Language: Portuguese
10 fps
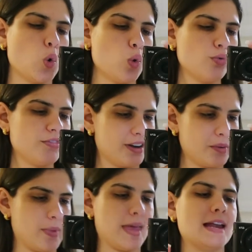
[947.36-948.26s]
Um
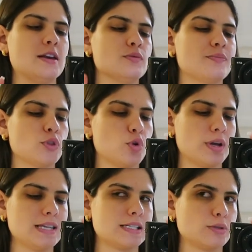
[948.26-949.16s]
vermelho,
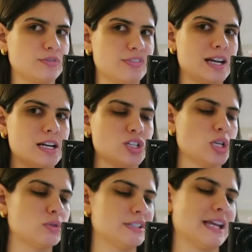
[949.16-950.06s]
dois o
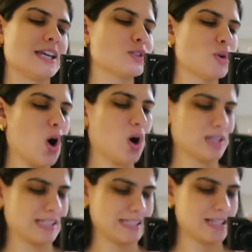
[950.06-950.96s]
verde ou três o
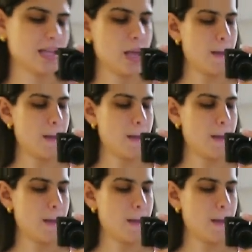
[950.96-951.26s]
rosa.